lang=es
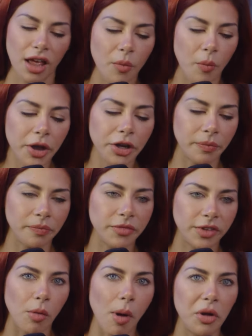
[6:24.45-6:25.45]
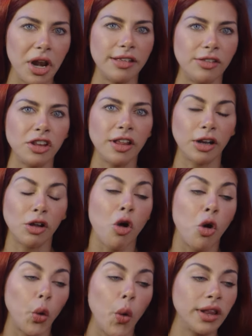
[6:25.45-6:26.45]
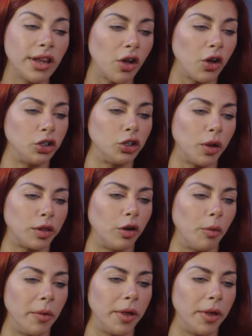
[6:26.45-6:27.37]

bueno, tomamos la decisión de ser congruentes con nuestro,